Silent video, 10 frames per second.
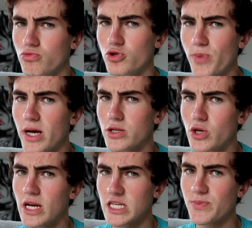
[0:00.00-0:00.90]
je pense
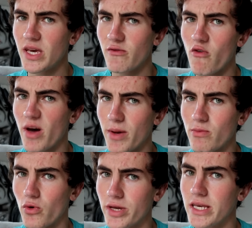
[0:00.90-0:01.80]
que l'esprit veut vraiment te
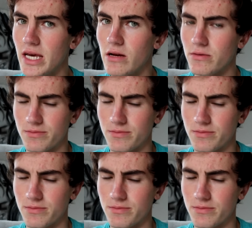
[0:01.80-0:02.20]
montrer qu'il est là.